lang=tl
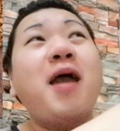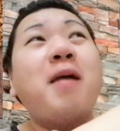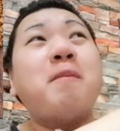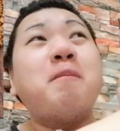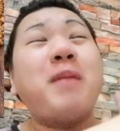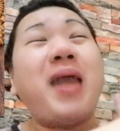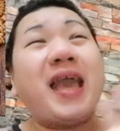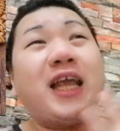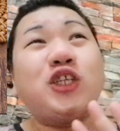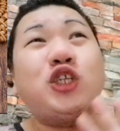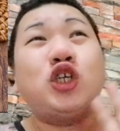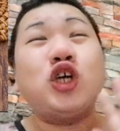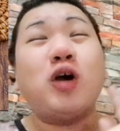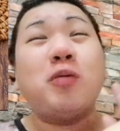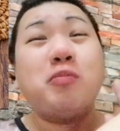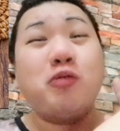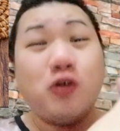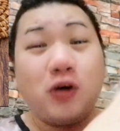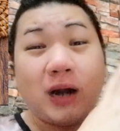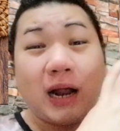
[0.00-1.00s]

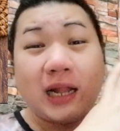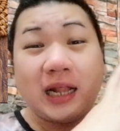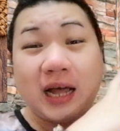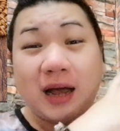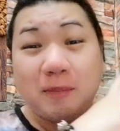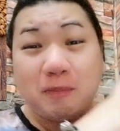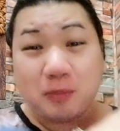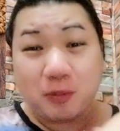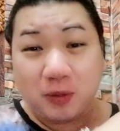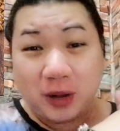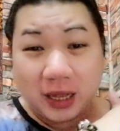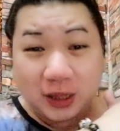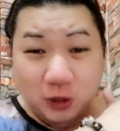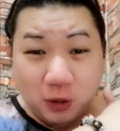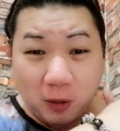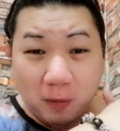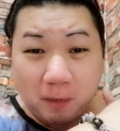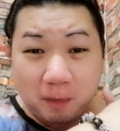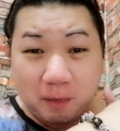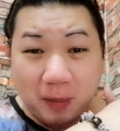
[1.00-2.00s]
Medyo mura lang po
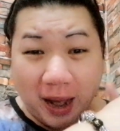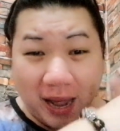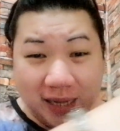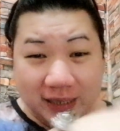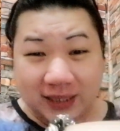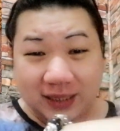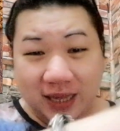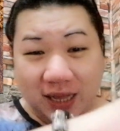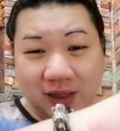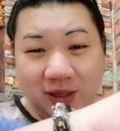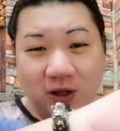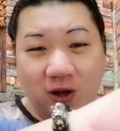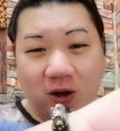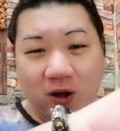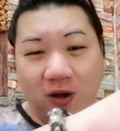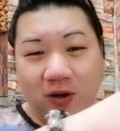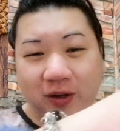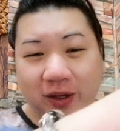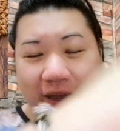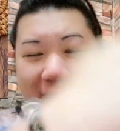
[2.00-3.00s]
itong price na to,
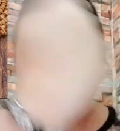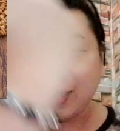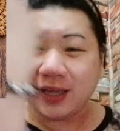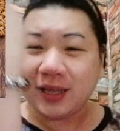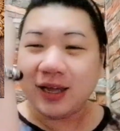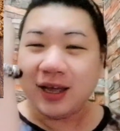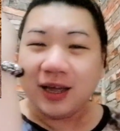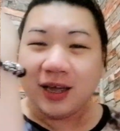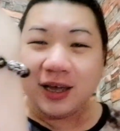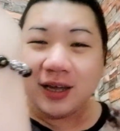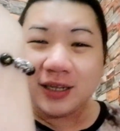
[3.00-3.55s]
okay?